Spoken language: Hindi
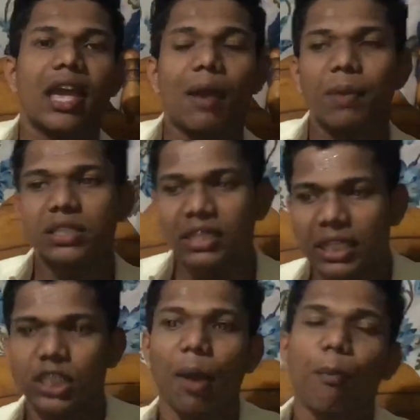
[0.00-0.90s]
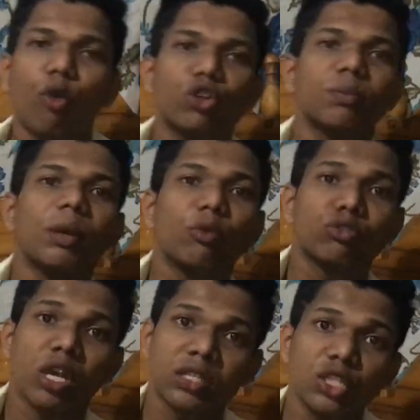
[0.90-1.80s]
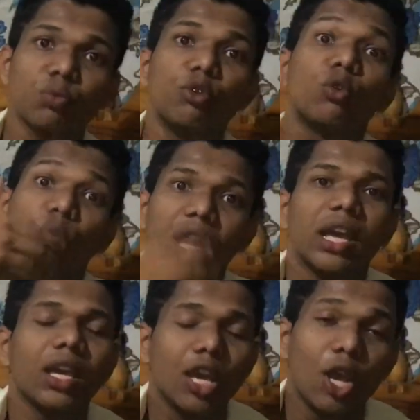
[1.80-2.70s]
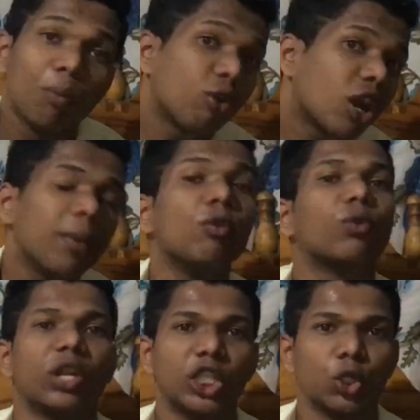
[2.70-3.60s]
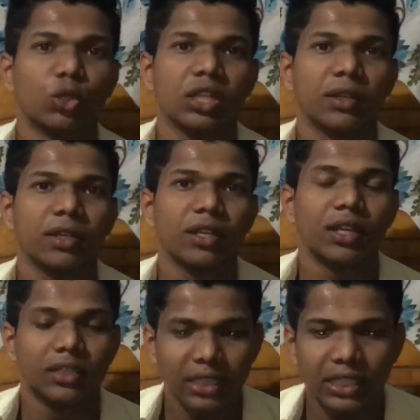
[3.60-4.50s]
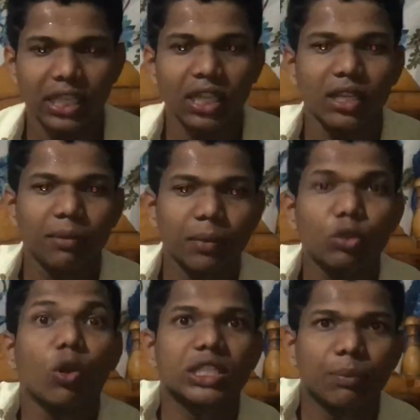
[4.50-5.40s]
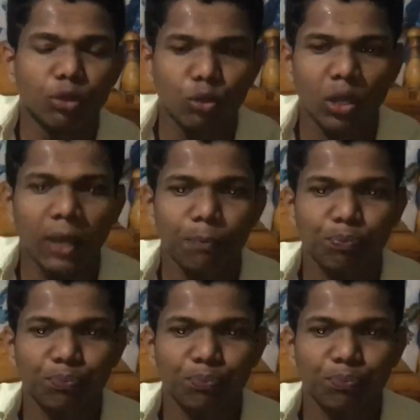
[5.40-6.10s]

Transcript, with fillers: या फिर जिनके सपोर्ट में वो सक्सेसफुल हुए हैं वो कभी उनको नहीं छोड़ते जैसे कि मैं दो एग्जाम्पल दूंगा